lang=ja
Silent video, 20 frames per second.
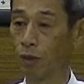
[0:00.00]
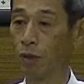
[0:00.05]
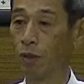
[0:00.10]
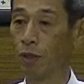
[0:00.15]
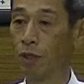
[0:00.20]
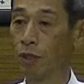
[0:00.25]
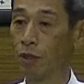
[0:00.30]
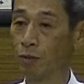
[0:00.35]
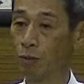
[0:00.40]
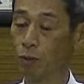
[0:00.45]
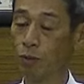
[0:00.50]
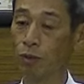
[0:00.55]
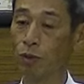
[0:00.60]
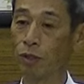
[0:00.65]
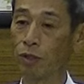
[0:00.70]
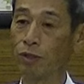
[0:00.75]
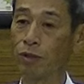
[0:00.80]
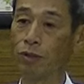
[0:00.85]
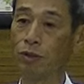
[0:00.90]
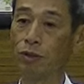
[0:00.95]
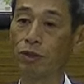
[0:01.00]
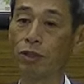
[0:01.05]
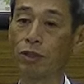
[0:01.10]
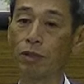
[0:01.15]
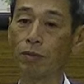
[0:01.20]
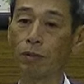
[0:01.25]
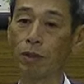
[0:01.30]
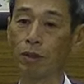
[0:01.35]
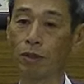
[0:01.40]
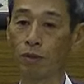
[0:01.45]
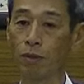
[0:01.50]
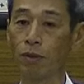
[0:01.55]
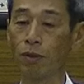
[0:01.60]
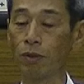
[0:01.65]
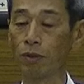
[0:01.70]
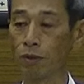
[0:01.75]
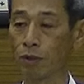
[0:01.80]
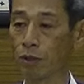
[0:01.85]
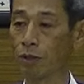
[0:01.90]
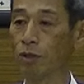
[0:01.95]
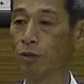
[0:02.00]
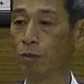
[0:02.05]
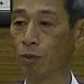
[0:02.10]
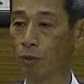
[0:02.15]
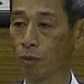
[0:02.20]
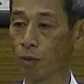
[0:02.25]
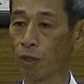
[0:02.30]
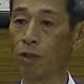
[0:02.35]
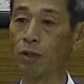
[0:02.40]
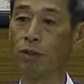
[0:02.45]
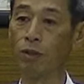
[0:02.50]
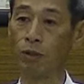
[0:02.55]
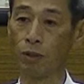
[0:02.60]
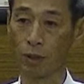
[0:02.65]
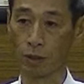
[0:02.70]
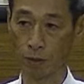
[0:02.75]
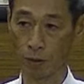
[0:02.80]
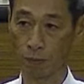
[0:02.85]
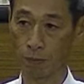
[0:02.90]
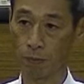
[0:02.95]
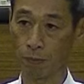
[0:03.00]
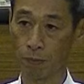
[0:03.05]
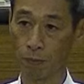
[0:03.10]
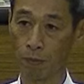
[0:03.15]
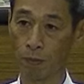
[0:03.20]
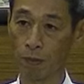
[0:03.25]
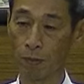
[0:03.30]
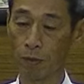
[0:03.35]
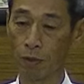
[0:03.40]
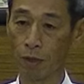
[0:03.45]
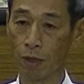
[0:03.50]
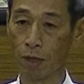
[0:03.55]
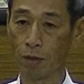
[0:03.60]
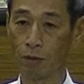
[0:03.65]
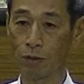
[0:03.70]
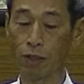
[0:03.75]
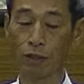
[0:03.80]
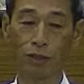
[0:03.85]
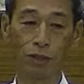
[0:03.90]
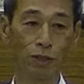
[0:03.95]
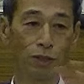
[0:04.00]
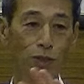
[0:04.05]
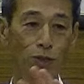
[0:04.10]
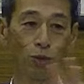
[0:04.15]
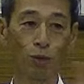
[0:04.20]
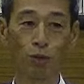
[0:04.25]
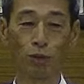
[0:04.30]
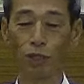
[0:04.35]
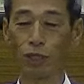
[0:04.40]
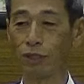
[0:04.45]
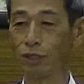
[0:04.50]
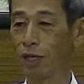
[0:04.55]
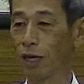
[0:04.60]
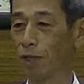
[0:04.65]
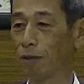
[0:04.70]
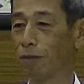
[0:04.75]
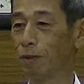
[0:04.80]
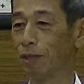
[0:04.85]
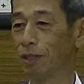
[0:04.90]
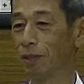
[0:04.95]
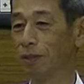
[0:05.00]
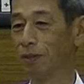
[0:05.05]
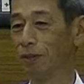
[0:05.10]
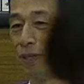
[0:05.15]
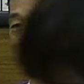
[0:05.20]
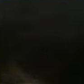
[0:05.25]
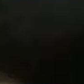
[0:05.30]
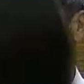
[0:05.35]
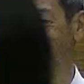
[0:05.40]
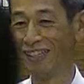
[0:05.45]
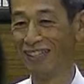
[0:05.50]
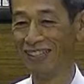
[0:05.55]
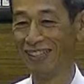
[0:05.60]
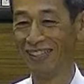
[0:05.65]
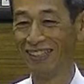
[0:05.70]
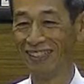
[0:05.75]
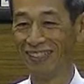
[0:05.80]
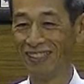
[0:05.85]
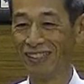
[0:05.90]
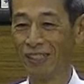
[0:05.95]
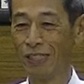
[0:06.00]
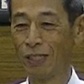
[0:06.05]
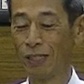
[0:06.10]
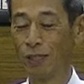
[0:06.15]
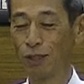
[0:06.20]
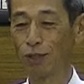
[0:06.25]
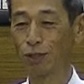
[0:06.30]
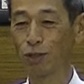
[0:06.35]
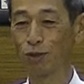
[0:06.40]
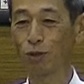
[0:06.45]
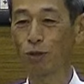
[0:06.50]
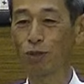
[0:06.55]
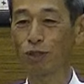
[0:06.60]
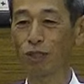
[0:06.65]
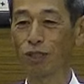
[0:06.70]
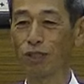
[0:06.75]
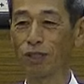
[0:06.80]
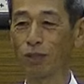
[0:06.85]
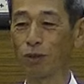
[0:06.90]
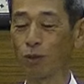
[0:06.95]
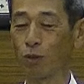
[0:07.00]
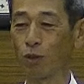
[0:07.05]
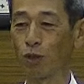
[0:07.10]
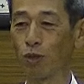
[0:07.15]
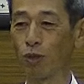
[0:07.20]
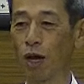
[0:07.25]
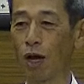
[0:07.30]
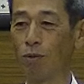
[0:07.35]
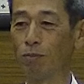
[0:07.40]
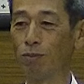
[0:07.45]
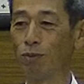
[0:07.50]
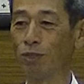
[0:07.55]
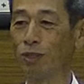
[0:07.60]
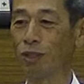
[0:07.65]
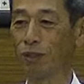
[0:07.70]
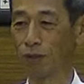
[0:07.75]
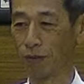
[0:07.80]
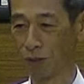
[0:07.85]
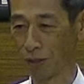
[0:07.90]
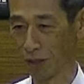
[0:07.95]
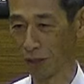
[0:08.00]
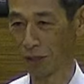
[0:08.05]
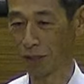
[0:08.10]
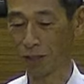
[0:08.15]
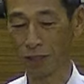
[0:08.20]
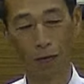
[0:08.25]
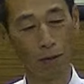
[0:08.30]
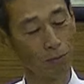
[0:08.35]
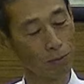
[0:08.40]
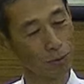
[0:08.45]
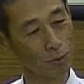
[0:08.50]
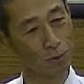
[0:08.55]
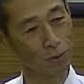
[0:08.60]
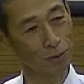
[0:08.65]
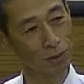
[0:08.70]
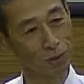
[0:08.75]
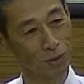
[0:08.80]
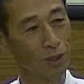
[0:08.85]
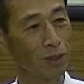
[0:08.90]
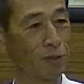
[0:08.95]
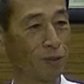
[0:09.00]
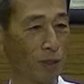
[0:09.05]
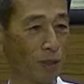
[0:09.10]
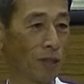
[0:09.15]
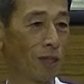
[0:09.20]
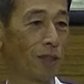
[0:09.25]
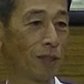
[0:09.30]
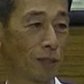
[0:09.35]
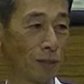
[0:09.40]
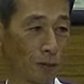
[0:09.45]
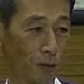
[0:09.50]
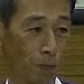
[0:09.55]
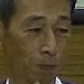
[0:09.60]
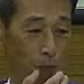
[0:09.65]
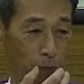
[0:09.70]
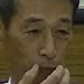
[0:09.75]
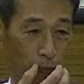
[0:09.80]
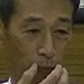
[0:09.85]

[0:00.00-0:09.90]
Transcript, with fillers: の無農薬有機栽培の菊芋の原料です。あの決して中国産じゃありませんので中国産だとこれの半分以下の値段、さんぶんのいちぐらいの値段です。